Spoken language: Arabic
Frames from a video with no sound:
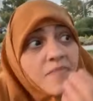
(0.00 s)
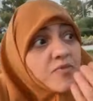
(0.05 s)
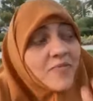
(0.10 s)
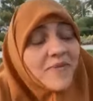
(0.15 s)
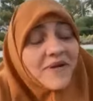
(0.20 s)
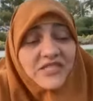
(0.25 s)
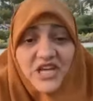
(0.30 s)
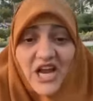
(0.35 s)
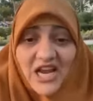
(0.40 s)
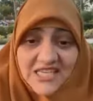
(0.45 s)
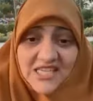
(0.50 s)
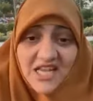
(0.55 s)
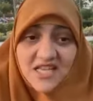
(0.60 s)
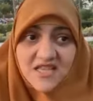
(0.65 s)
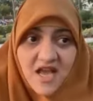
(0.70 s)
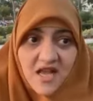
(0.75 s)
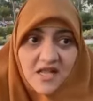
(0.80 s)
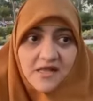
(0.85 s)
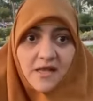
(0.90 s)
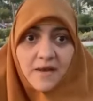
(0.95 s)
ما بتبقاش عايزه
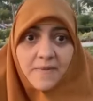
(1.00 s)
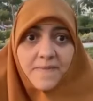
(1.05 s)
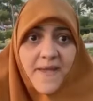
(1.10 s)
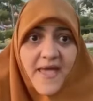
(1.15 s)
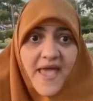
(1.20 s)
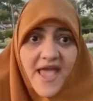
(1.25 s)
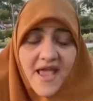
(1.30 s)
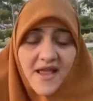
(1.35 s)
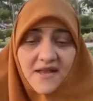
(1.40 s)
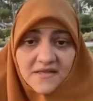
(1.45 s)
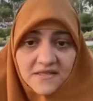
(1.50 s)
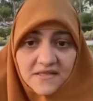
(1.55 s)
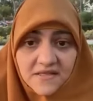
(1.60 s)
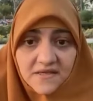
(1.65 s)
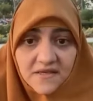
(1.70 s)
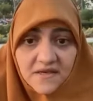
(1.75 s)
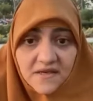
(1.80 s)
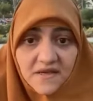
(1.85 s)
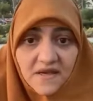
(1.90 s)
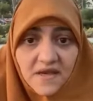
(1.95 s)
تهد البيت
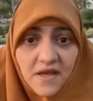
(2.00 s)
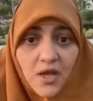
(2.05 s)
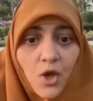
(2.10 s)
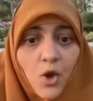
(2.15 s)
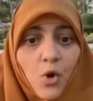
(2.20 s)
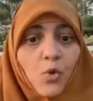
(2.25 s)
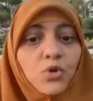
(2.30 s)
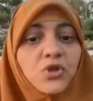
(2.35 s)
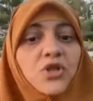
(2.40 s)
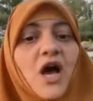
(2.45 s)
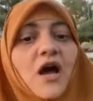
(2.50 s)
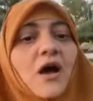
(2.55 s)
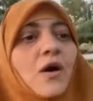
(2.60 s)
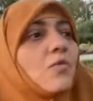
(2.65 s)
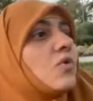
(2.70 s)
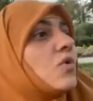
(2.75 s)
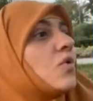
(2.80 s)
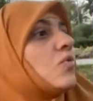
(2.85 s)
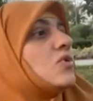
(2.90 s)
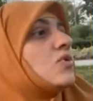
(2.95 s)

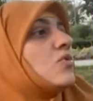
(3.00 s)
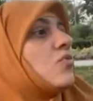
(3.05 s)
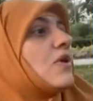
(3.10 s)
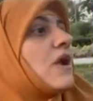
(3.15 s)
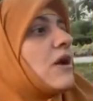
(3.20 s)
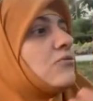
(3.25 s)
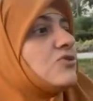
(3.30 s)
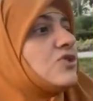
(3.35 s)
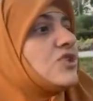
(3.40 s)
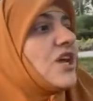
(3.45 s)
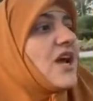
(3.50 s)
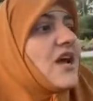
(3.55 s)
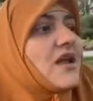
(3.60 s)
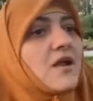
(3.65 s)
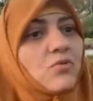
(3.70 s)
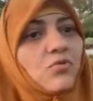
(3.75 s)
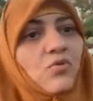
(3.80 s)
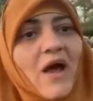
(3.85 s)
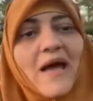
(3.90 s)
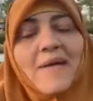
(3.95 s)
ولو
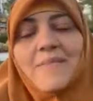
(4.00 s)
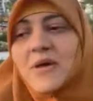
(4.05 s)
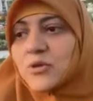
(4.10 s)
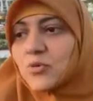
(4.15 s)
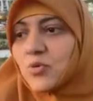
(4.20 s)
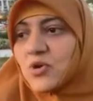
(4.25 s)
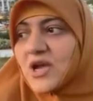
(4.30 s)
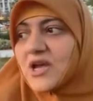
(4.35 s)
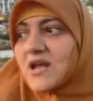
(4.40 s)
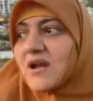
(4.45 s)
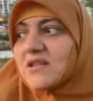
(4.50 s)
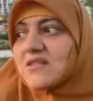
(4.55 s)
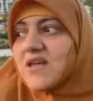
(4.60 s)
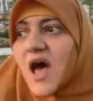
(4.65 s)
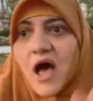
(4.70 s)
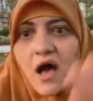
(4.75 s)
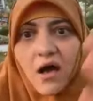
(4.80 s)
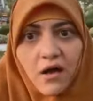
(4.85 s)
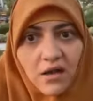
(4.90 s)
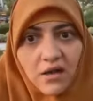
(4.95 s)
زعلت وعمت وجه
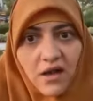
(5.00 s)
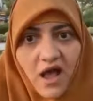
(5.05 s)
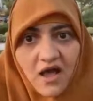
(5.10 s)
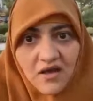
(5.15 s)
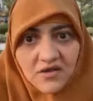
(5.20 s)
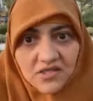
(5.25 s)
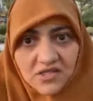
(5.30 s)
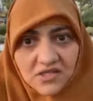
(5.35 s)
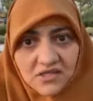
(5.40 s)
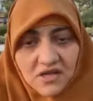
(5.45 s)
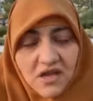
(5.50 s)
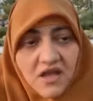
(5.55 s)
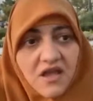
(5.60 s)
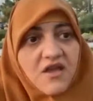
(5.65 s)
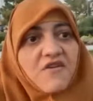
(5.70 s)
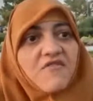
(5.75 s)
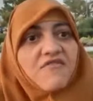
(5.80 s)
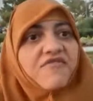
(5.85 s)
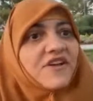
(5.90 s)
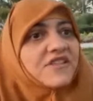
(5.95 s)
رضاها خلاص
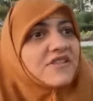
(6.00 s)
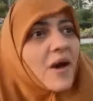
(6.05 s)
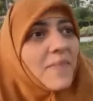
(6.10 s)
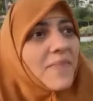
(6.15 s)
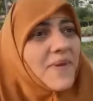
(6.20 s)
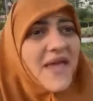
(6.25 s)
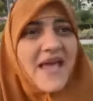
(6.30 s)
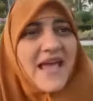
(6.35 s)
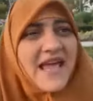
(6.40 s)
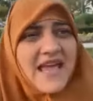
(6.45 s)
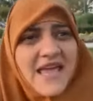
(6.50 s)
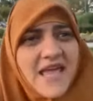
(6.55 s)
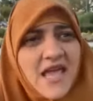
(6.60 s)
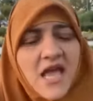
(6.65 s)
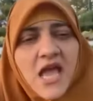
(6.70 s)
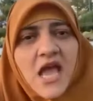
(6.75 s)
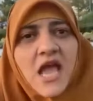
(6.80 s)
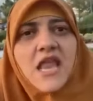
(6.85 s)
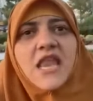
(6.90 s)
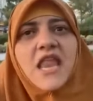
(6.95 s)
فطبيعي
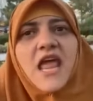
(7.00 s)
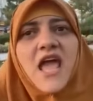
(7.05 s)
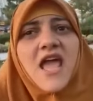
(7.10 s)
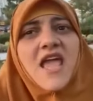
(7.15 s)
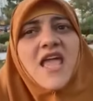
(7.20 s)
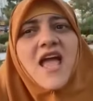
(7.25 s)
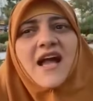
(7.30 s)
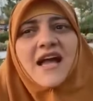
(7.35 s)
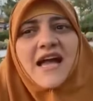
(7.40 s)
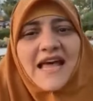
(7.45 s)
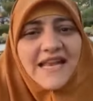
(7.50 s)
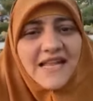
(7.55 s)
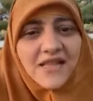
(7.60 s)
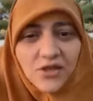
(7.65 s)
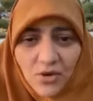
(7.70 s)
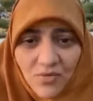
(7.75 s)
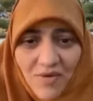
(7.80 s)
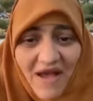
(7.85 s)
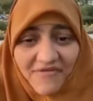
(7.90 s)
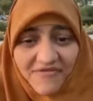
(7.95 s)
ان هي كانت
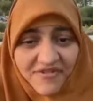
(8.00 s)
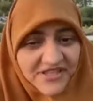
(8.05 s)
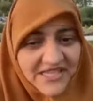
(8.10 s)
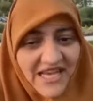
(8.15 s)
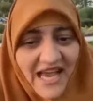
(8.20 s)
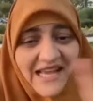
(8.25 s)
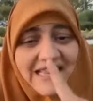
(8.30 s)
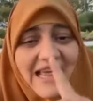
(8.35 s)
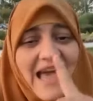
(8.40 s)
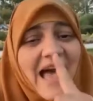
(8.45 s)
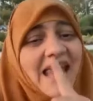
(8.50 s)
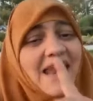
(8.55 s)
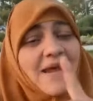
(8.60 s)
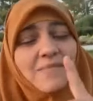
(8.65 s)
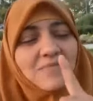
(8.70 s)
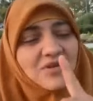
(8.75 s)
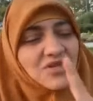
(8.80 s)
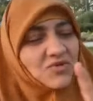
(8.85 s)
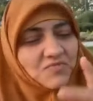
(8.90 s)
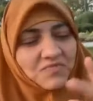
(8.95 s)
توافق ساعتها
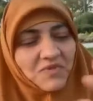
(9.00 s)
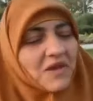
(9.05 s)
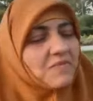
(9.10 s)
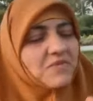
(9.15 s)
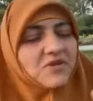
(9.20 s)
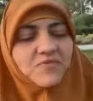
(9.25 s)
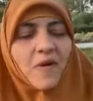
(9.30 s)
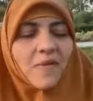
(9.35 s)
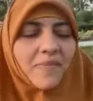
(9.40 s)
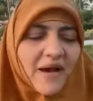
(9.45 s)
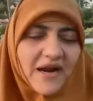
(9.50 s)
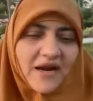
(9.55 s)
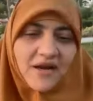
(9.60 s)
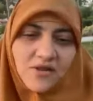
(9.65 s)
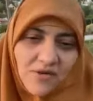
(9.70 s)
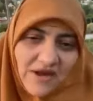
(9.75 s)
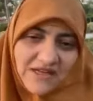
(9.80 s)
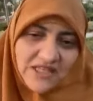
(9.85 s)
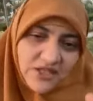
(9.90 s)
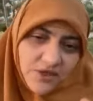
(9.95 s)
انا مش مش ببرر
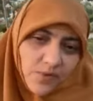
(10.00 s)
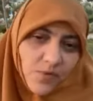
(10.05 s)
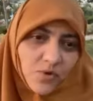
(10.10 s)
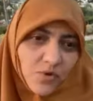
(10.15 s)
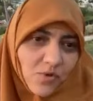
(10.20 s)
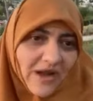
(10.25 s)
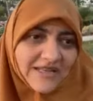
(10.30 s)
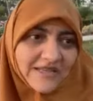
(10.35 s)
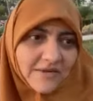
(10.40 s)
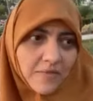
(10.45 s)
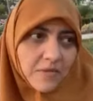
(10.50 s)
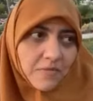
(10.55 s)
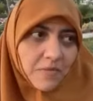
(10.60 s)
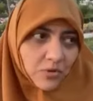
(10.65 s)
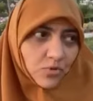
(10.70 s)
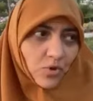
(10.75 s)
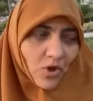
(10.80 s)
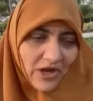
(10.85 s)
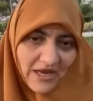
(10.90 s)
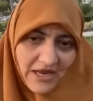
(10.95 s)
دلوقتي سيبكم دلوقتي من
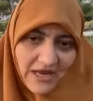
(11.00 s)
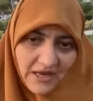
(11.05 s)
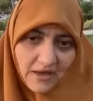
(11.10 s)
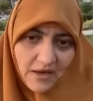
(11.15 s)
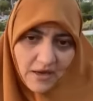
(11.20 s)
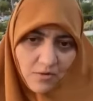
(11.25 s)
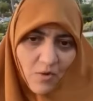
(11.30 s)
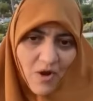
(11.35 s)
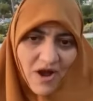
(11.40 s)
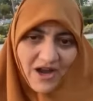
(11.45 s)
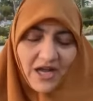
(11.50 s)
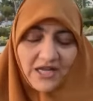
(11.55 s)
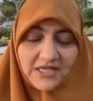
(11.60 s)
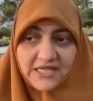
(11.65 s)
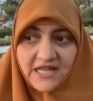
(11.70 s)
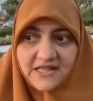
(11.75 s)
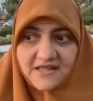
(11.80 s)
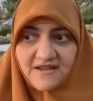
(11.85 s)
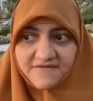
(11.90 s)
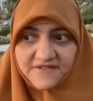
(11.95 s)
موضوع الواقعه
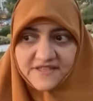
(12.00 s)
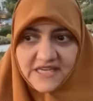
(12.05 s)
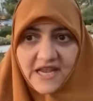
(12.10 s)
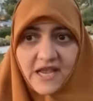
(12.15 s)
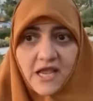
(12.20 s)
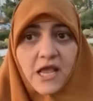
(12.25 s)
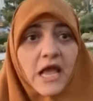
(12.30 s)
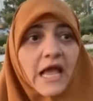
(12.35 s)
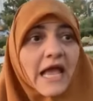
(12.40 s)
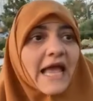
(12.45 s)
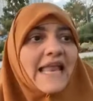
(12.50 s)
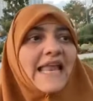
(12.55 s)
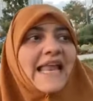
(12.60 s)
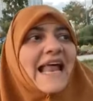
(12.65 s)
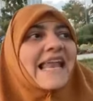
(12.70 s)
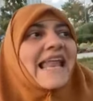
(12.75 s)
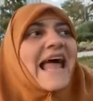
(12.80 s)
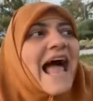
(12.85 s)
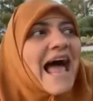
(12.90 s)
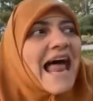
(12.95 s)
ذات نفسي
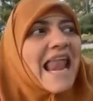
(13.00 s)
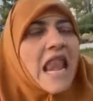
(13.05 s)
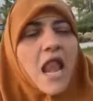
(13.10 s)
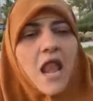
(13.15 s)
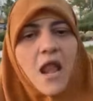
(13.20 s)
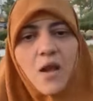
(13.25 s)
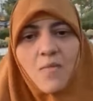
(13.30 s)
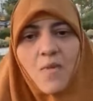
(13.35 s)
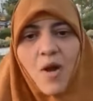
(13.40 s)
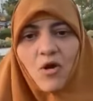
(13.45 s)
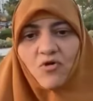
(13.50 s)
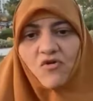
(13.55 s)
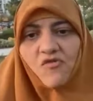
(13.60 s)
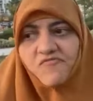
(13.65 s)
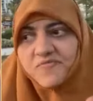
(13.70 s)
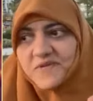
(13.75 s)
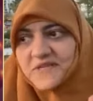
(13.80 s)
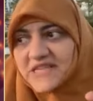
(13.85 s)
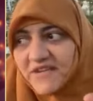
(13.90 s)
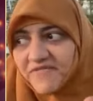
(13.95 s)
خلينا نحلل
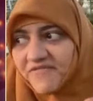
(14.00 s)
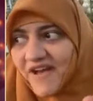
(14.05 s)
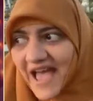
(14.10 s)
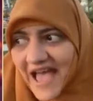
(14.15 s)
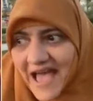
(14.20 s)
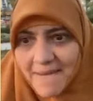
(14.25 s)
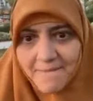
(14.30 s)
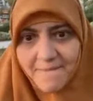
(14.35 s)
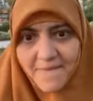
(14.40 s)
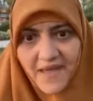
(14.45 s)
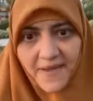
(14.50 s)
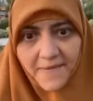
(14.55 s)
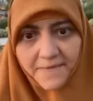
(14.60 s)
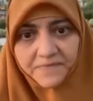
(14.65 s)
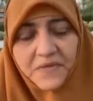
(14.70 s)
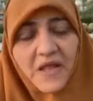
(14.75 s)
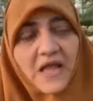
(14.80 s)
الموقف بصفه عامه